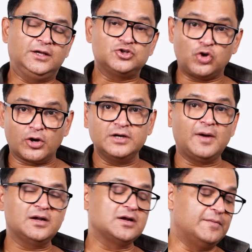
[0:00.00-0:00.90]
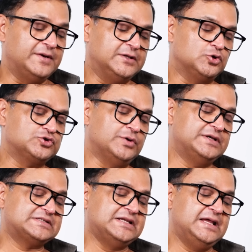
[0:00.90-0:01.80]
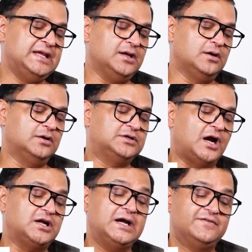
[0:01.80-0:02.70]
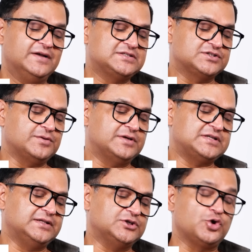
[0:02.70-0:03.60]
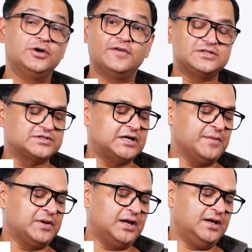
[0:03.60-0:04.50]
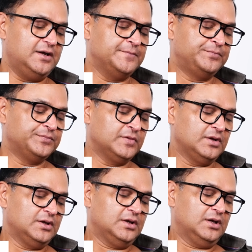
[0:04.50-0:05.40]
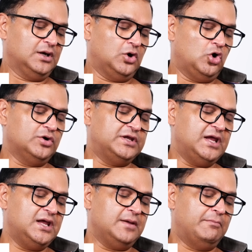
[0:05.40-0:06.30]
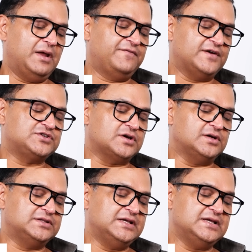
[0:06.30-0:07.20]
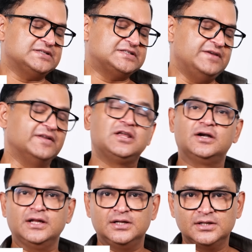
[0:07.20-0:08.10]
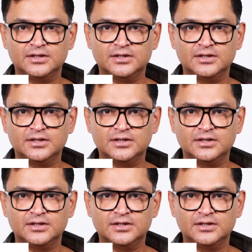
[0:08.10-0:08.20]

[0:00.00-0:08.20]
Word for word: ये जो लॉकहीड मार्टिन कंपनी है दोस्तों इसने टाटा एडवांस सिस्टम के साथ एक जॉइंट वेंचर सेटअप करा है और ये मैन्युफैक्चर करते हैं सी वन थर्टी